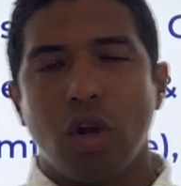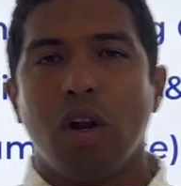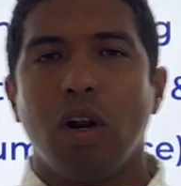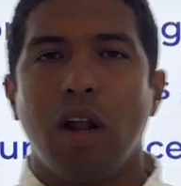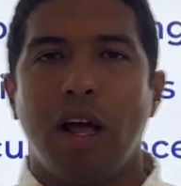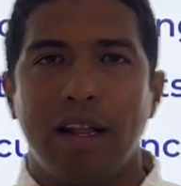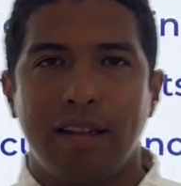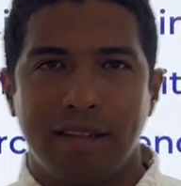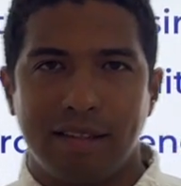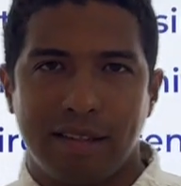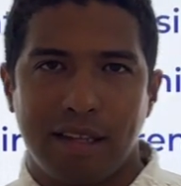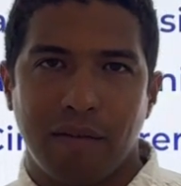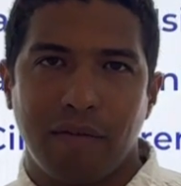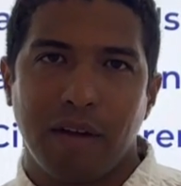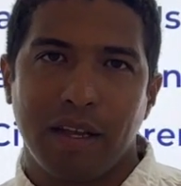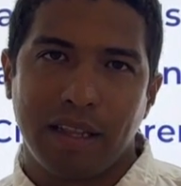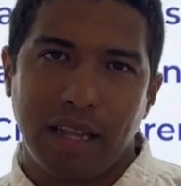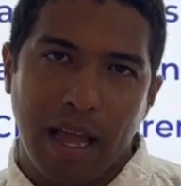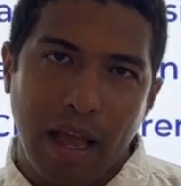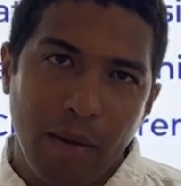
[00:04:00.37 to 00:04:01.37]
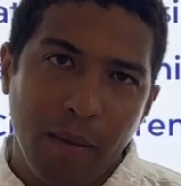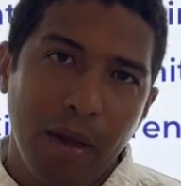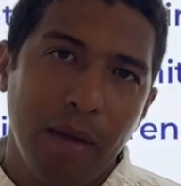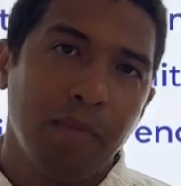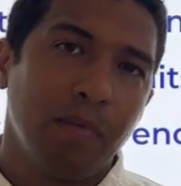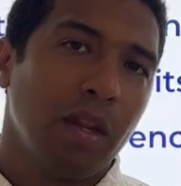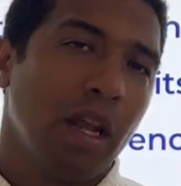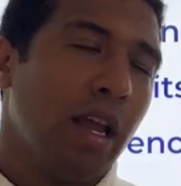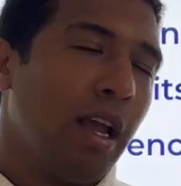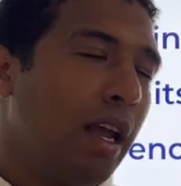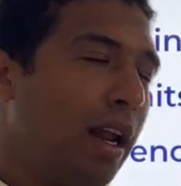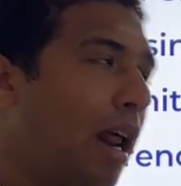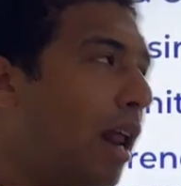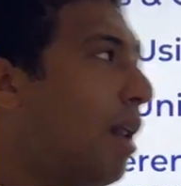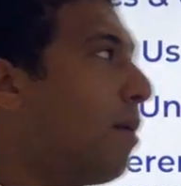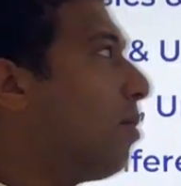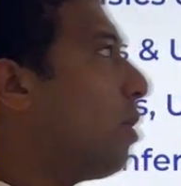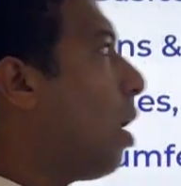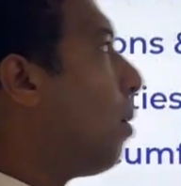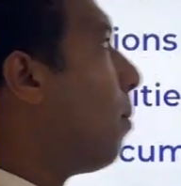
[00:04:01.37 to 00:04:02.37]
شاء الله هتستفاد قوي احنا
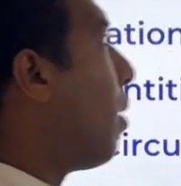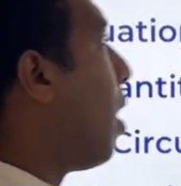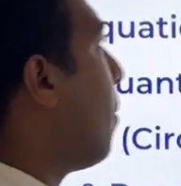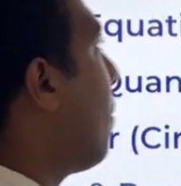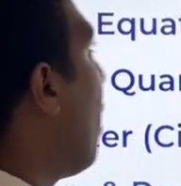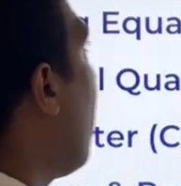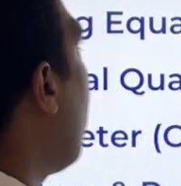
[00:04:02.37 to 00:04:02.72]
هنبدا مع